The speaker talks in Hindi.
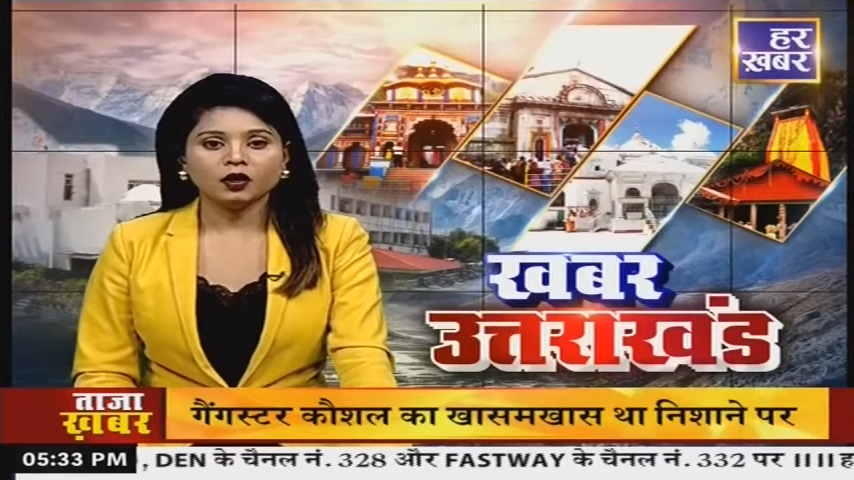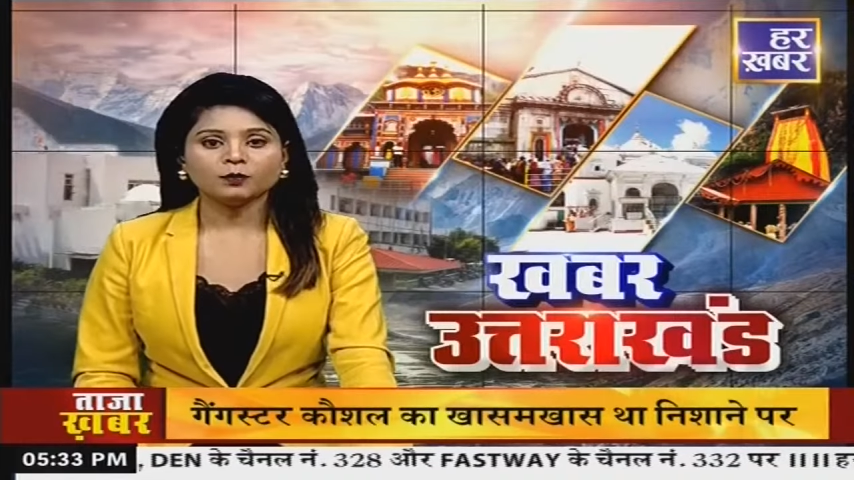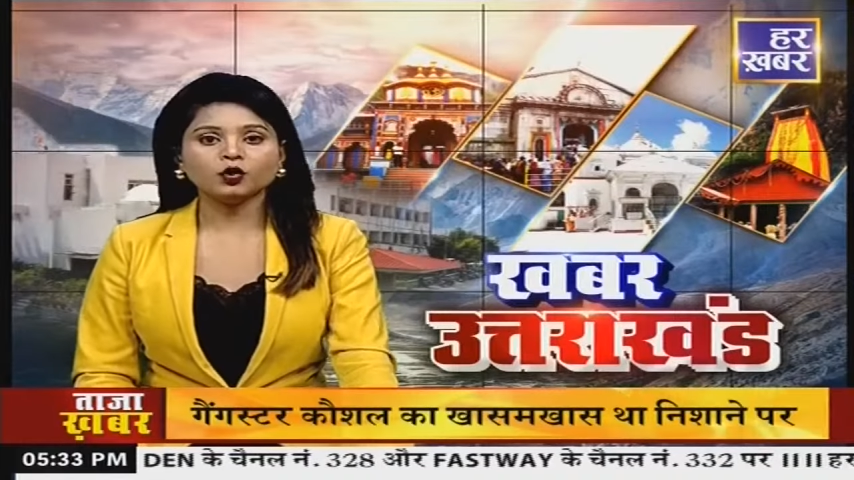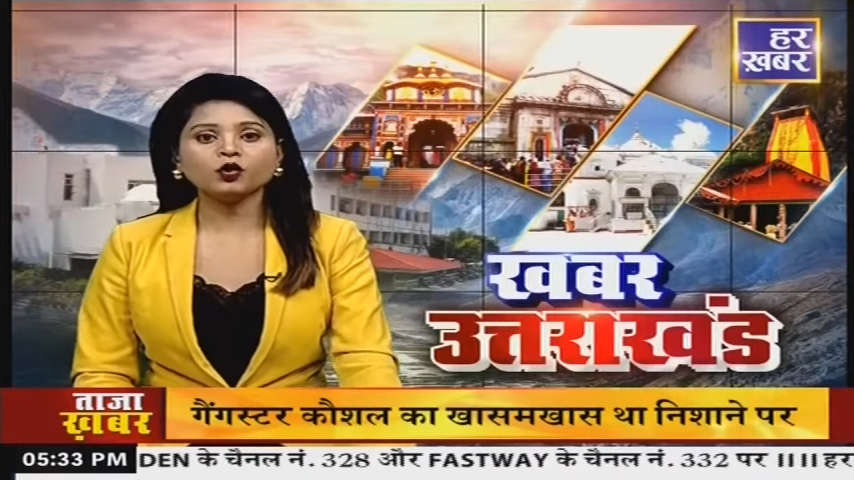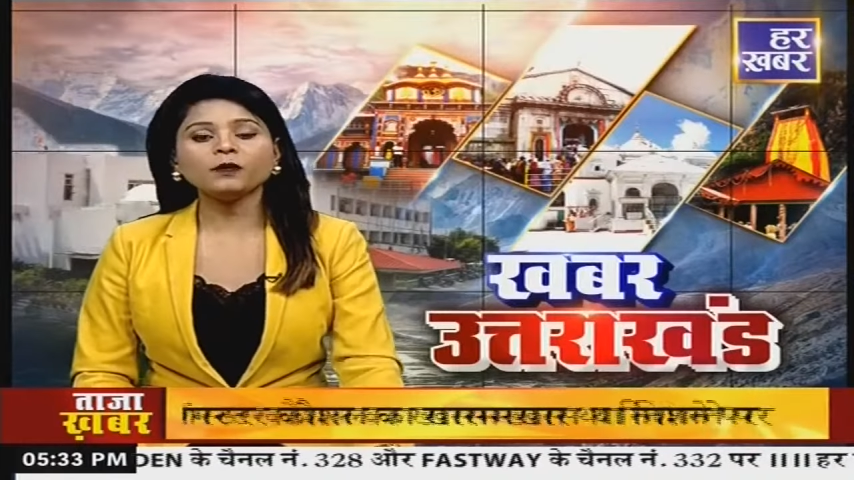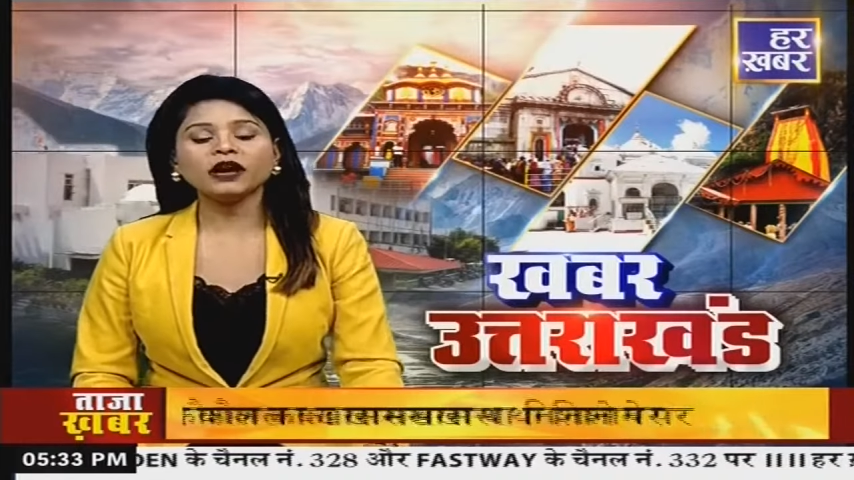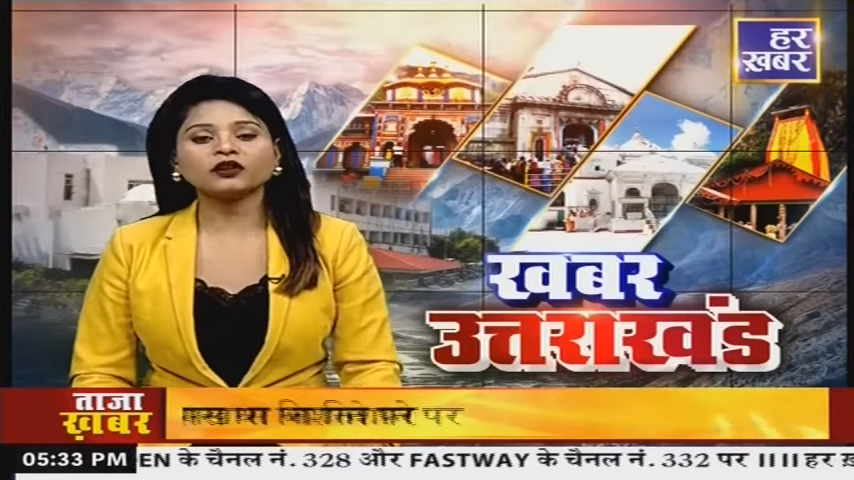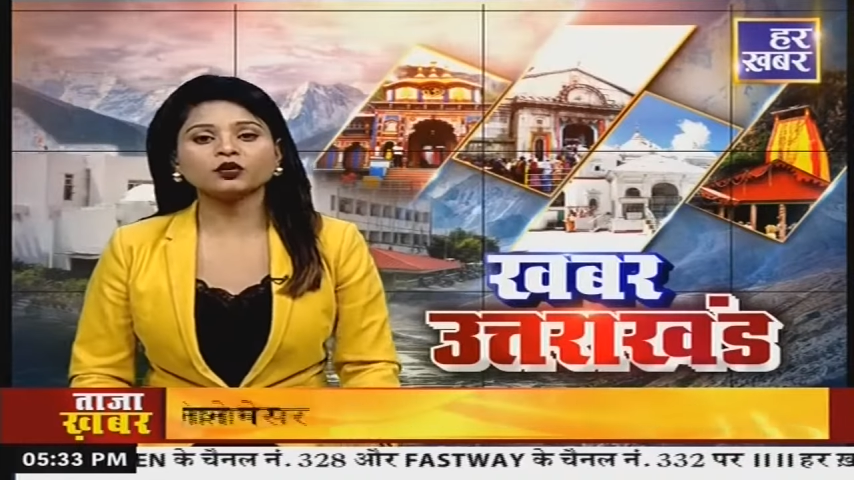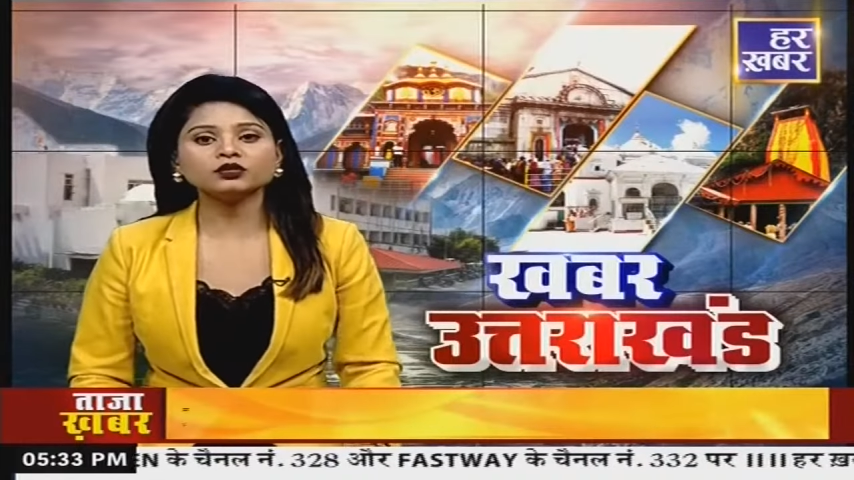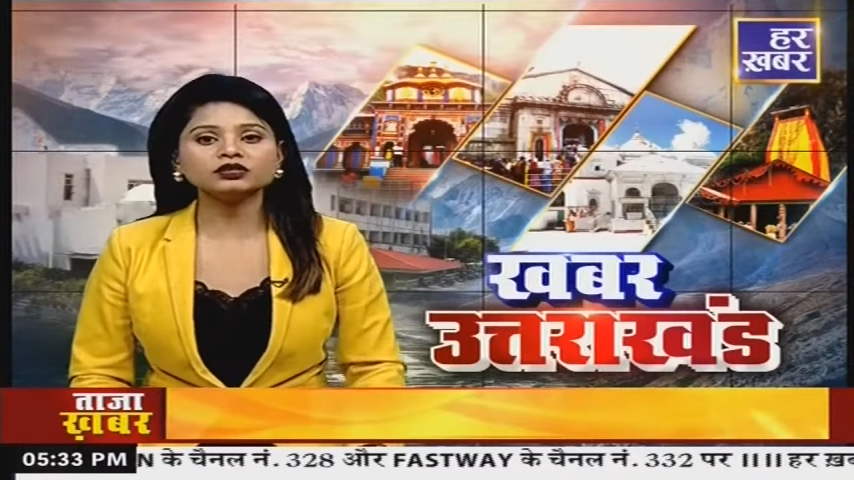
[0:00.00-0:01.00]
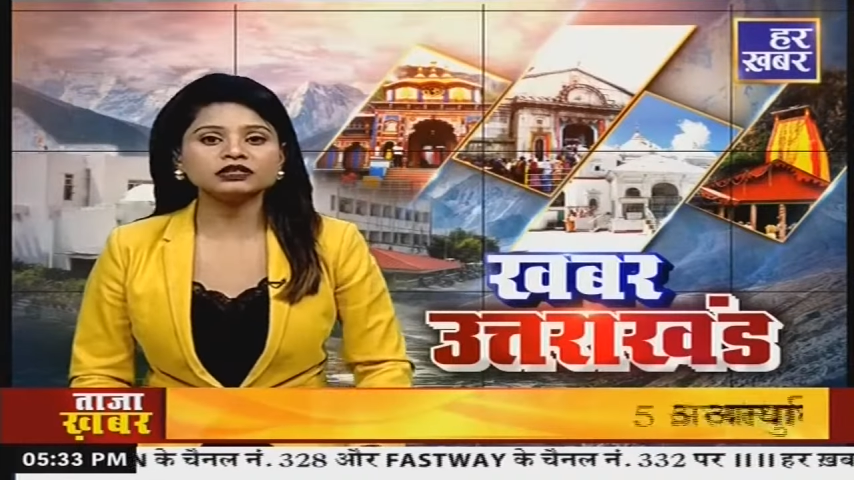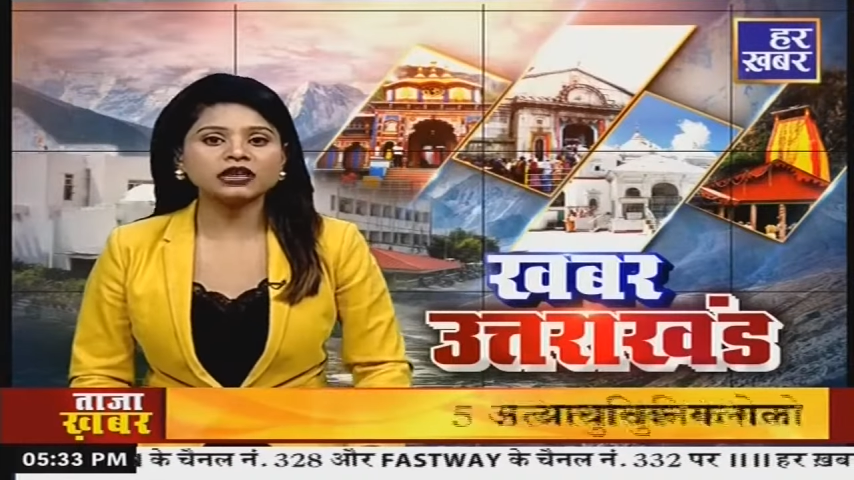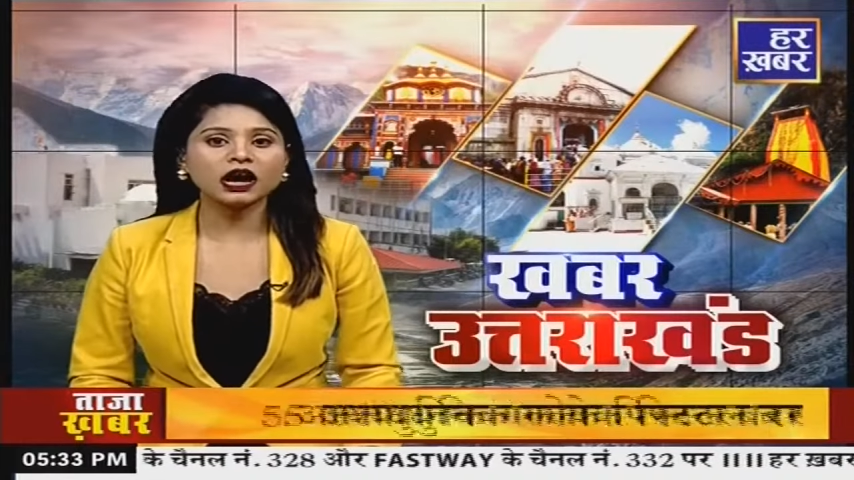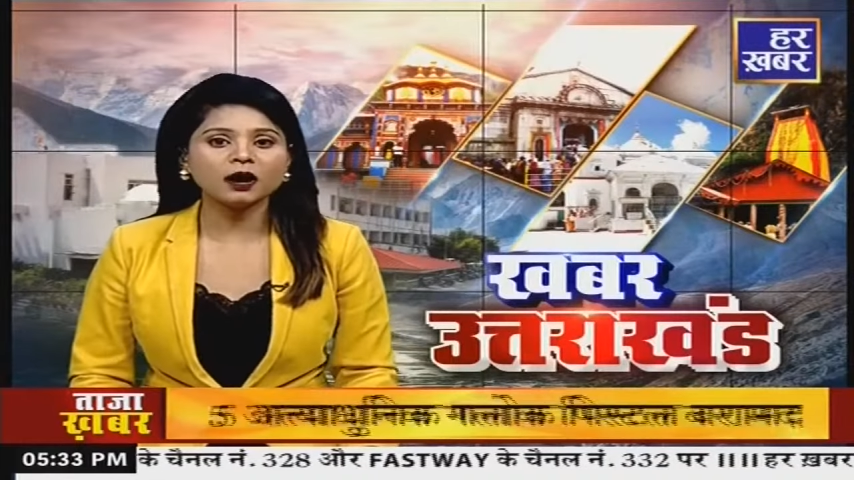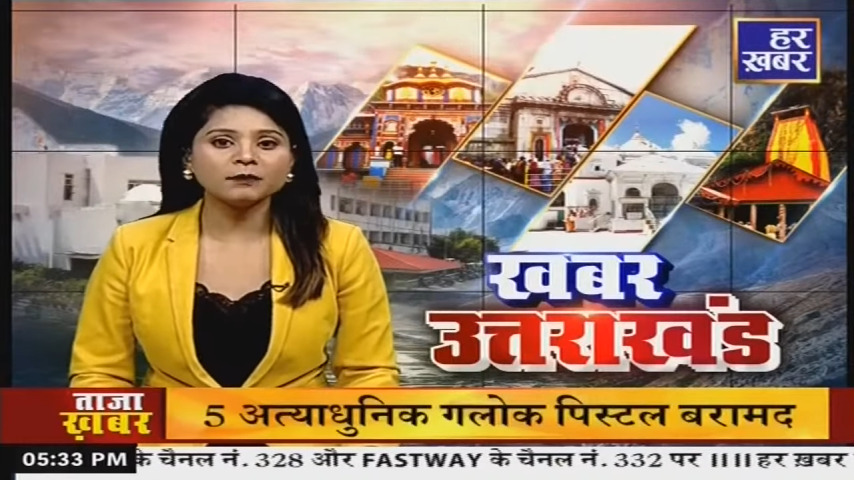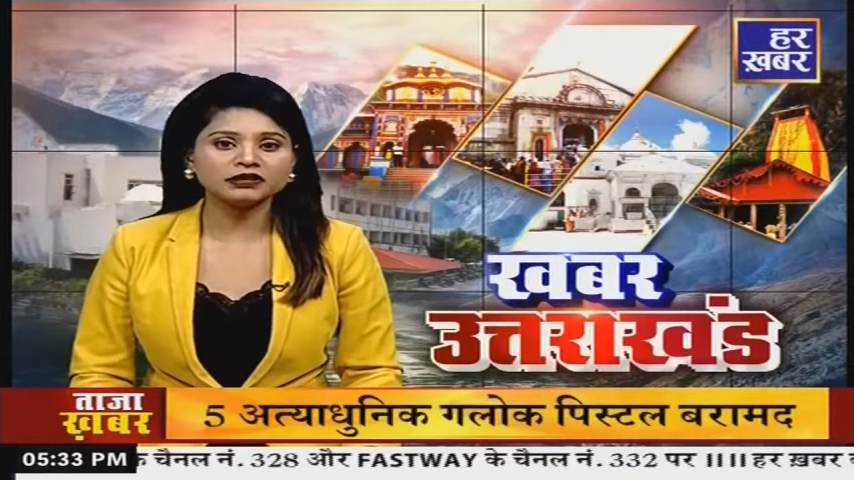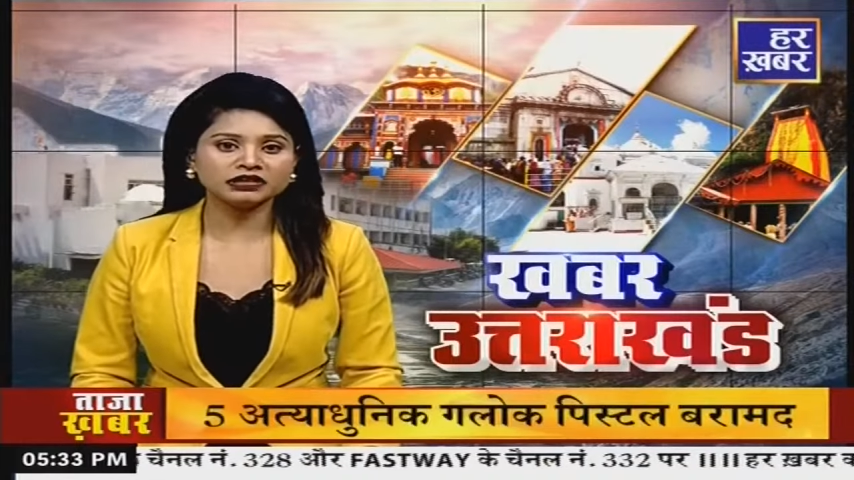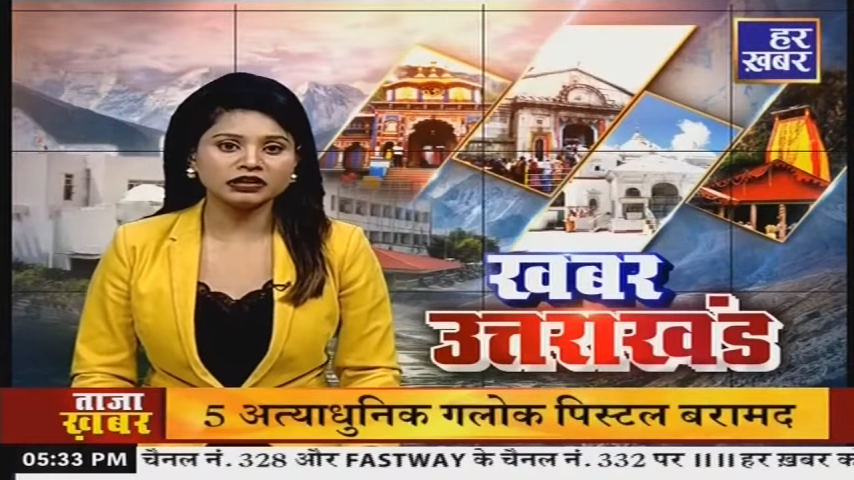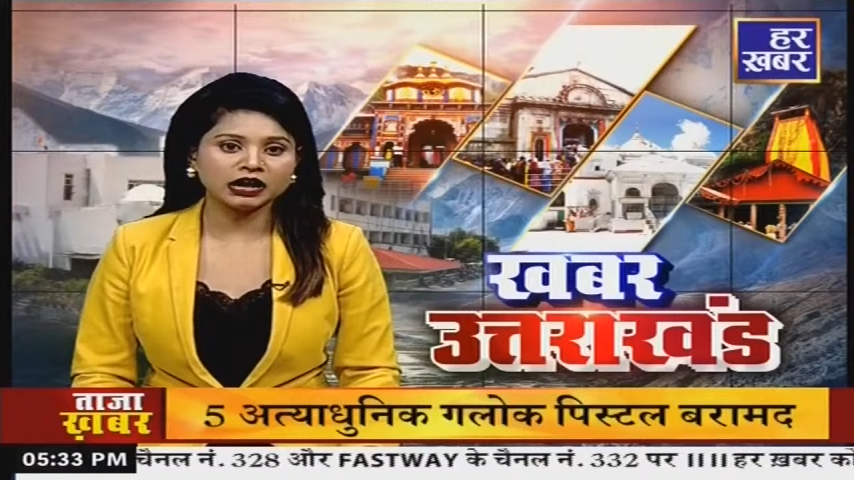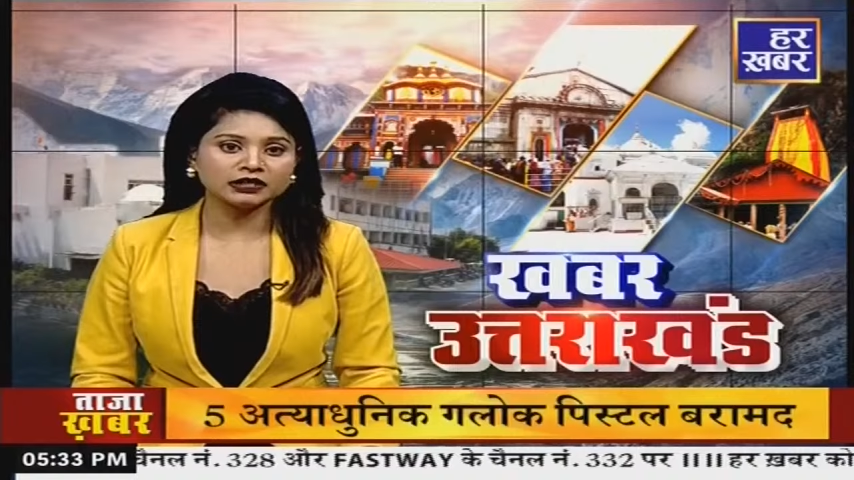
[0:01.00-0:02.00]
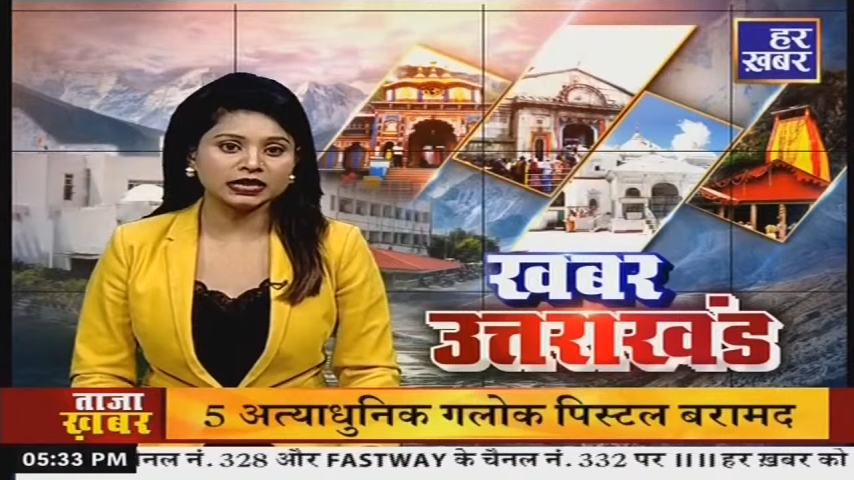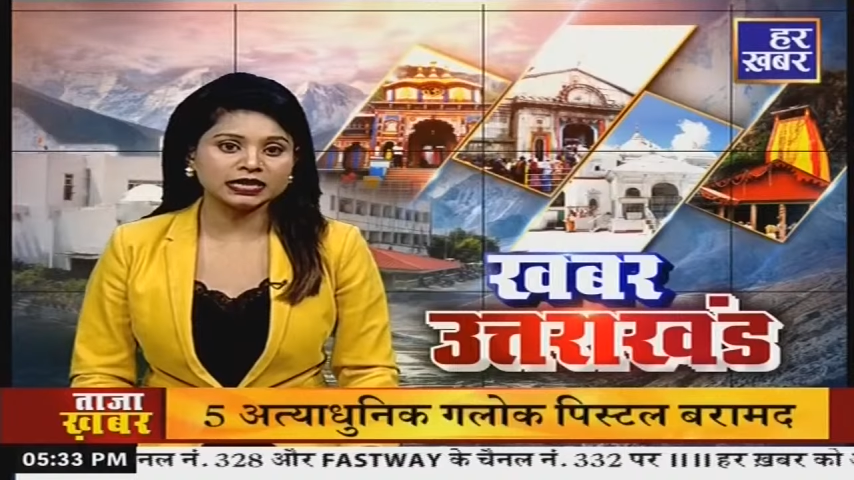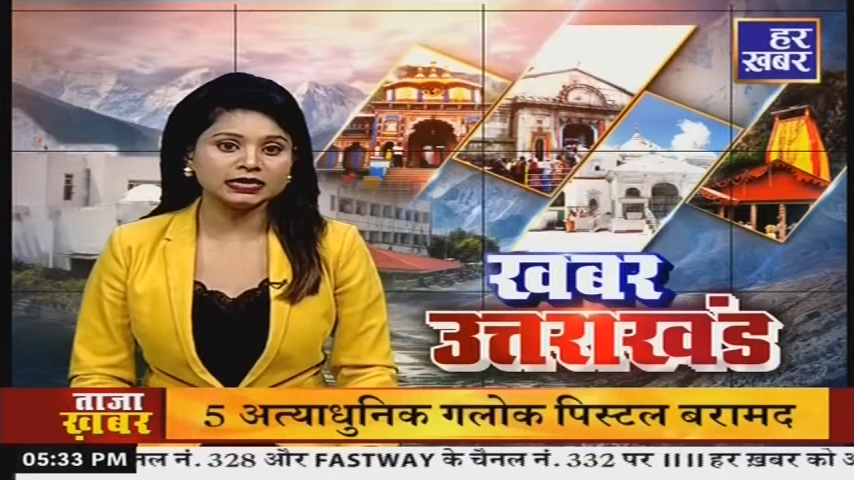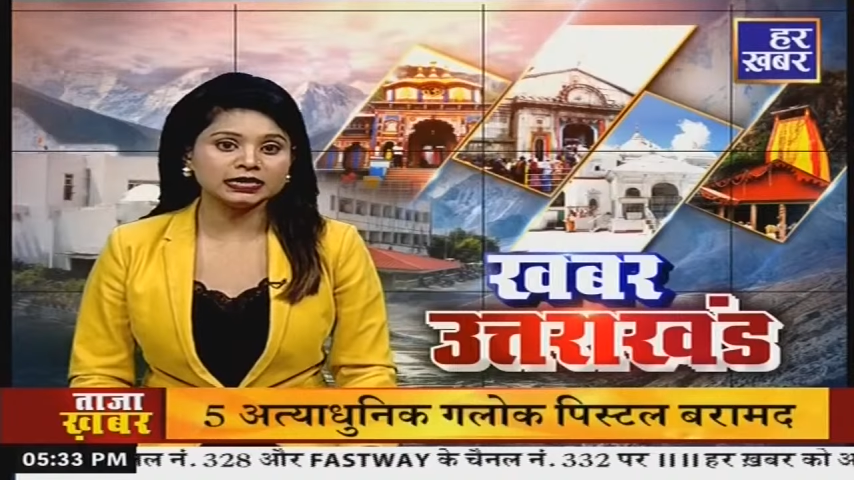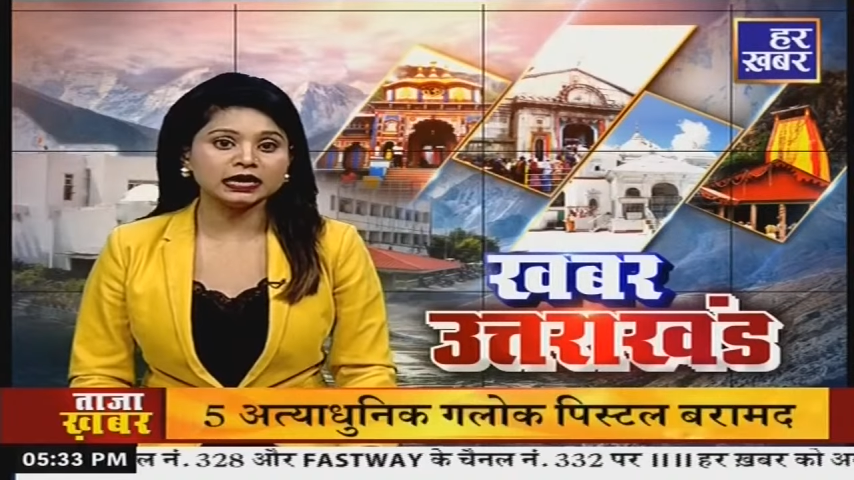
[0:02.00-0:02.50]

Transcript: वो बैकुंठ धाम बद्रीनाथ के